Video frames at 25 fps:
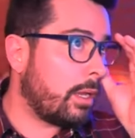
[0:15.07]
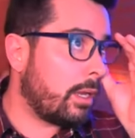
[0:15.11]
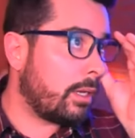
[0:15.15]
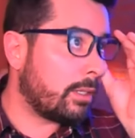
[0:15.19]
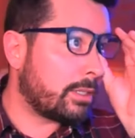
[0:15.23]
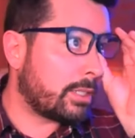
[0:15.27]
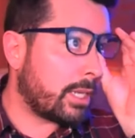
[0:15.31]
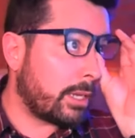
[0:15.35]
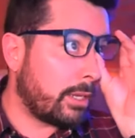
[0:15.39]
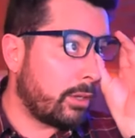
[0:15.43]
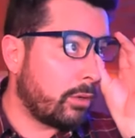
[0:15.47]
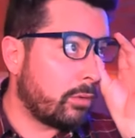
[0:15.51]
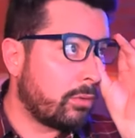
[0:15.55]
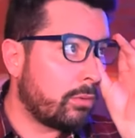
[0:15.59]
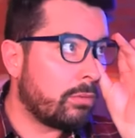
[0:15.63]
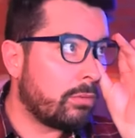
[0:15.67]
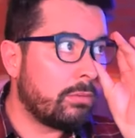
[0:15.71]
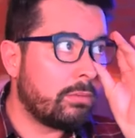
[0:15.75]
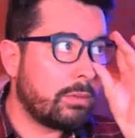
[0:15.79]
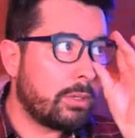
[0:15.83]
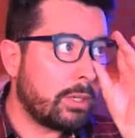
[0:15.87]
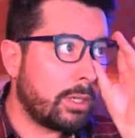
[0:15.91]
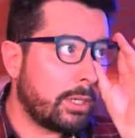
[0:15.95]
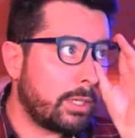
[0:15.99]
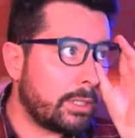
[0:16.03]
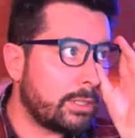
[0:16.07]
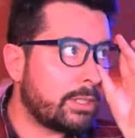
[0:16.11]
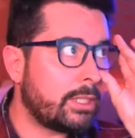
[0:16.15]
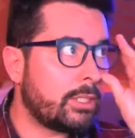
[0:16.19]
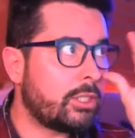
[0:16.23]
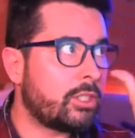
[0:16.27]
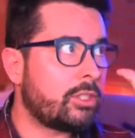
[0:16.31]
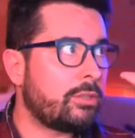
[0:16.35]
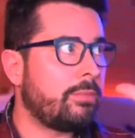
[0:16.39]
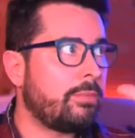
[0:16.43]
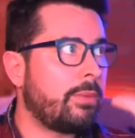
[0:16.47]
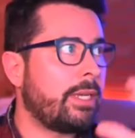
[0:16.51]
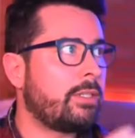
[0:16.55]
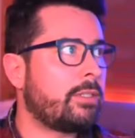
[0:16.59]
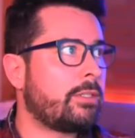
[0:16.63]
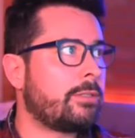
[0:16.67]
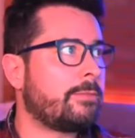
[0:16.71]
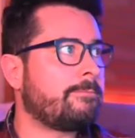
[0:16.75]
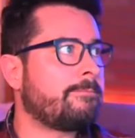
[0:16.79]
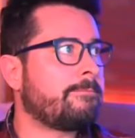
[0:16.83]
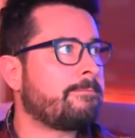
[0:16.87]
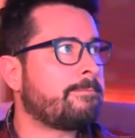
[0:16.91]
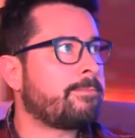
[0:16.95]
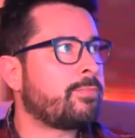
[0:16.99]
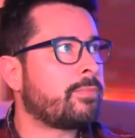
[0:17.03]
Ela saiu
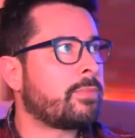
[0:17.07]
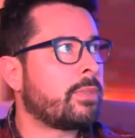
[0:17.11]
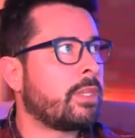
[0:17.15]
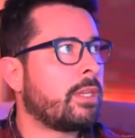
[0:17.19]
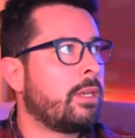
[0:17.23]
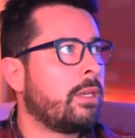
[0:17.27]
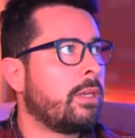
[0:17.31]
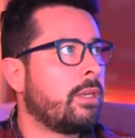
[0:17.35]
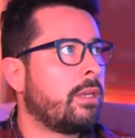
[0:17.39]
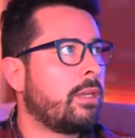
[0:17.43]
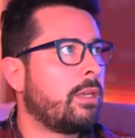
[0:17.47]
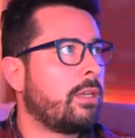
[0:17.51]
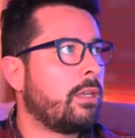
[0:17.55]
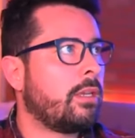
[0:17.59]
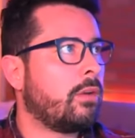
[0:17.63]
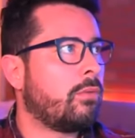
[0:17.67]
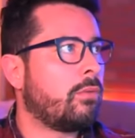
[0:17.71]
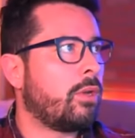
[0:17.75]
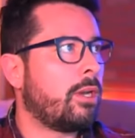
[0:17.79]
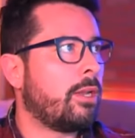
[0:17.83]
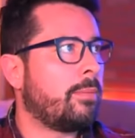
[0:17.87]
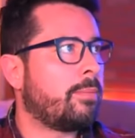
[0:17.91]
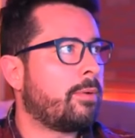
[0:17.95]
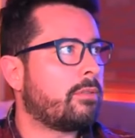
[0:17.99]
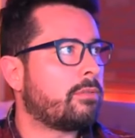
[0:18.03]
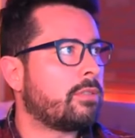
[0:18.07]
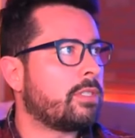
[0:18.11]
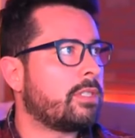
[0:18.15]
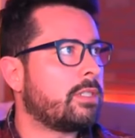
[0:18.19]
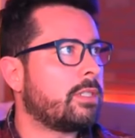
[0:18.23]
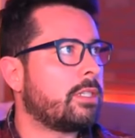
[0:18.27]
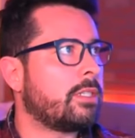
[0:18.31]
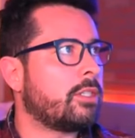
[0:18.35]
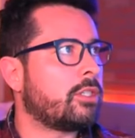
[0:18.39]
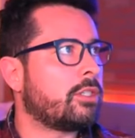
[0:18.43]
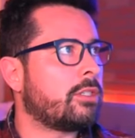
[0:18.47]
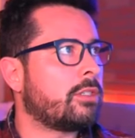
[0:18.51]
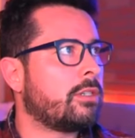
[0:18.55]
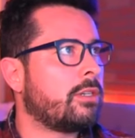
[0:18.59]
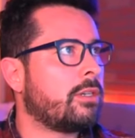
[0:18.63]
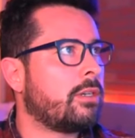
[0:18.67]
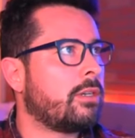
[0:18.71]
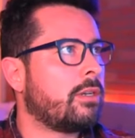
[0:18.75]
recentemente. Eu vou ler para vocês.